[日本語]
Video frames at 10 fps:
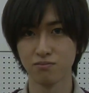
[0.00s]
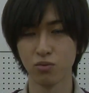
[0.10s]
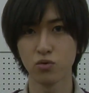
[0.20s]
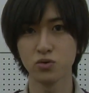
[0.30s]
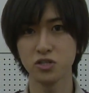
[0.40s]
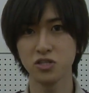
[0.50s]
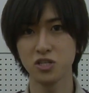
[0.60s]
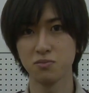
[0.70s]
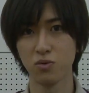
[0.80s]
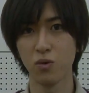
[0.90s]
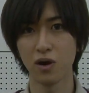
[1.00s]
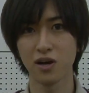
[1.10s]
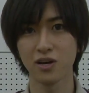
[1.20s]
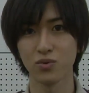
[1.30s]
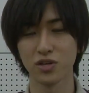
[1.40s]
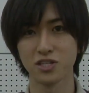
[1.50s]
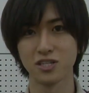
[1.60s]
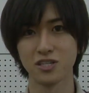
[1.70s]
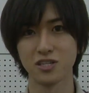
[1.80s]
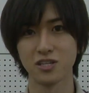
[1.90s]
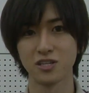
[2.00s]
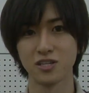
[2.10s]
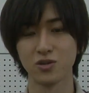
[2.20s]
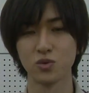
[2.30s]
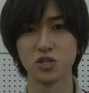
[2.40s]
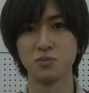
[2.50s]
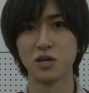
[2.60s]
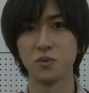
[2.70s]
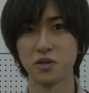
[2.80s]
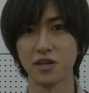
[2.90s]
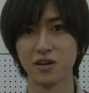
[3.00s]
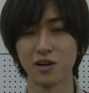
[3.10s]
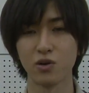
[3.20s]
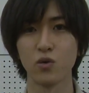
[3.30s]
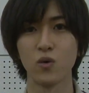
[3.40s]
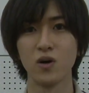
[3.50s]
僕自身も若い子たちの芝居を見てなんかこ